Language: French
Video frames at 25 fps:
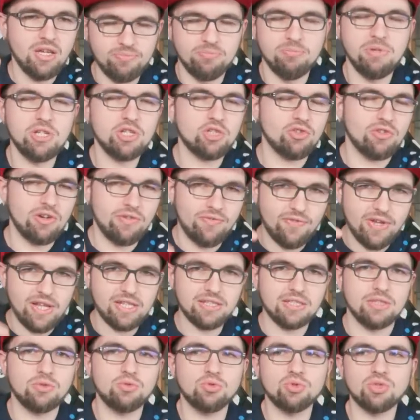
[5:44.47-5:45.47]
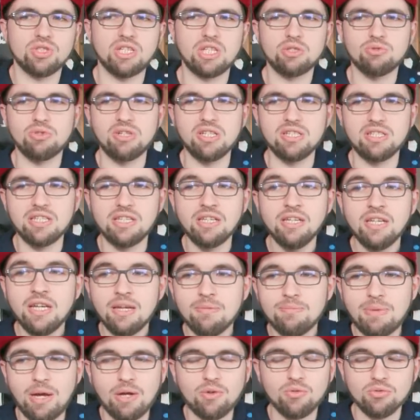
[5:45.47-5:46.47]
Mais je vais le faire. C'est toujours d'actualité.
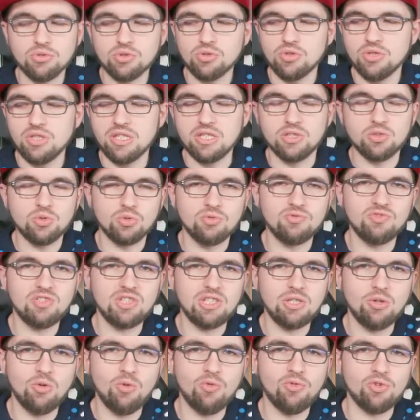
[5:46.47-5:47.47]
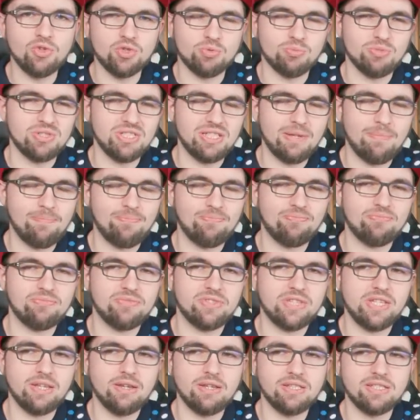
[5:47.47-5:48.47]
Par contre, les autres vidéos, franchement, ça,
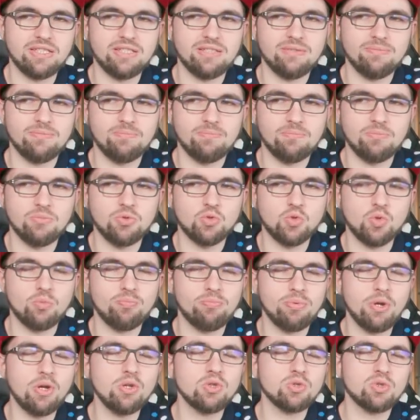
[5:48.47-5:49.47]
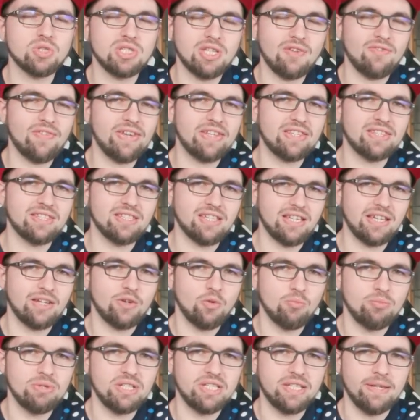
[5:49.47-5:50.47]
ça je pense que ça va être très
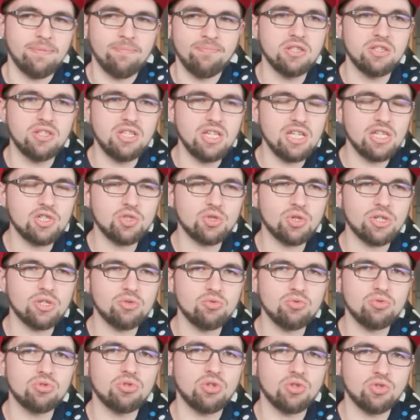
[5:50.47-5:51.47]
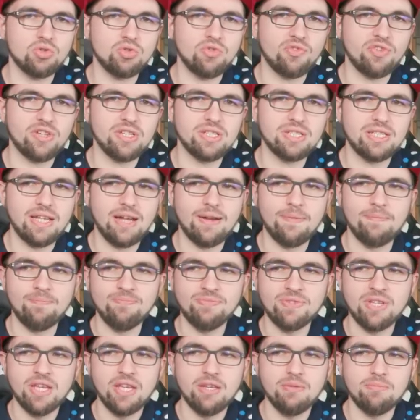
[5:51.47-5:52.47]
compliqué. Dès que j'aurai du temps, je ferai
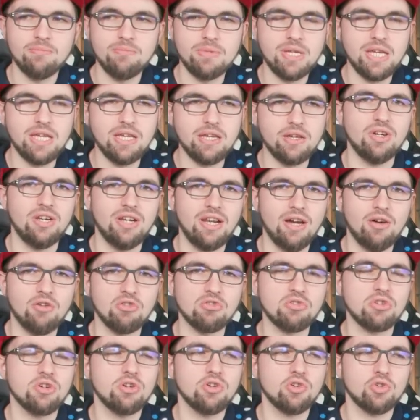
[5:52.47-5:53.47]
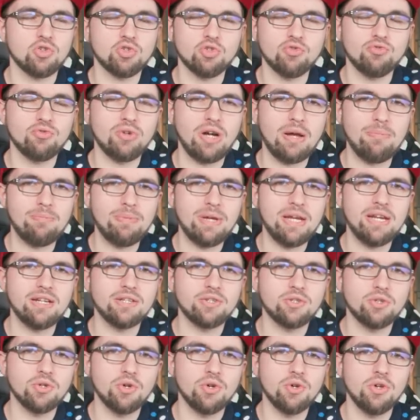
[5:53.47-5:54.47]
ça. Mais là encore, je vous
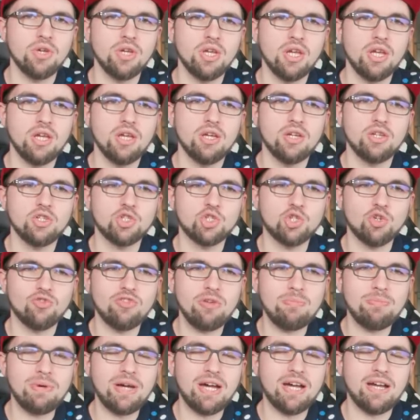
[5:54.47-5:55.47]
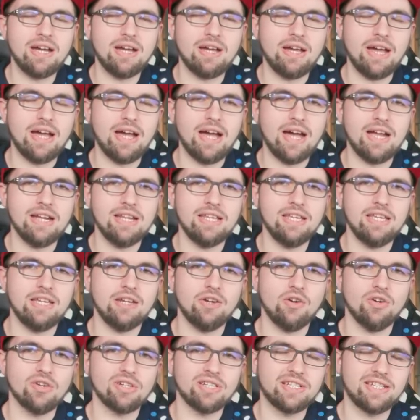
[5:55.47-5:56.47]
rappelle que je ne vais pas
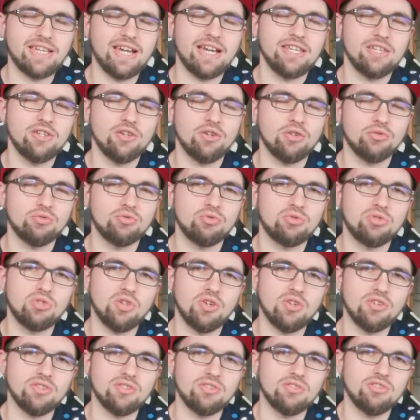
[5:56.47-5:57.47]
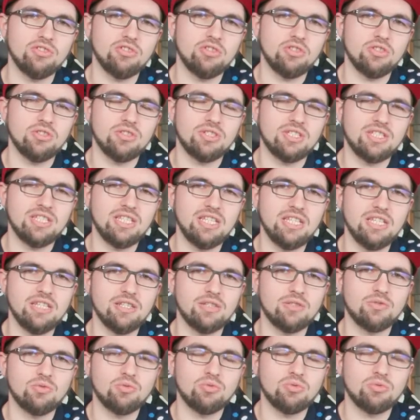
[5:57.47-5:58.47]
aller en gagnant du temps
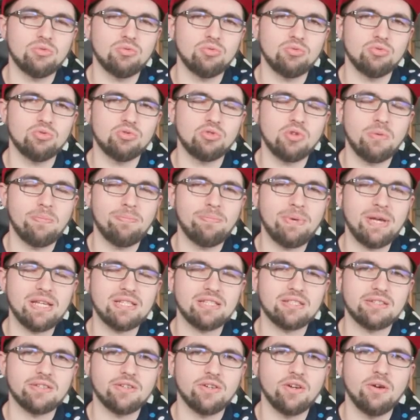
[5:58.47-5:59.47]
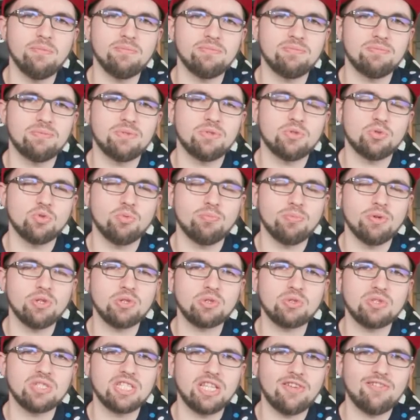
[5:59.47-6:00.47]
si tout se passe comme je
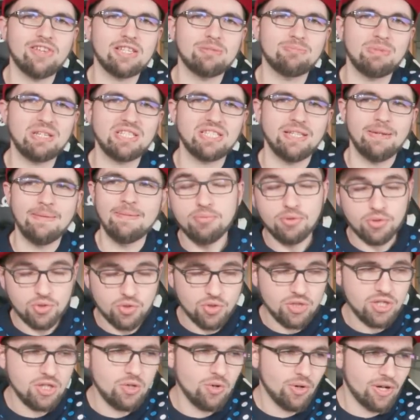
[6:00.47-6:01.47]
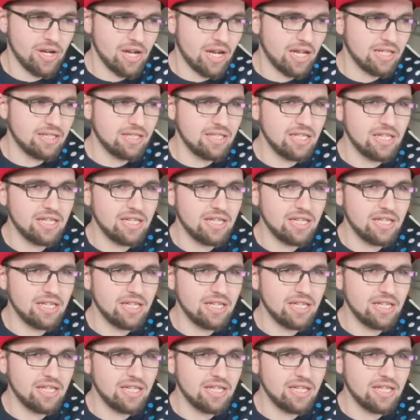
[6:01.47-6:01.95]
pense que ça va se passer. Pour ceux qui l'auraient raté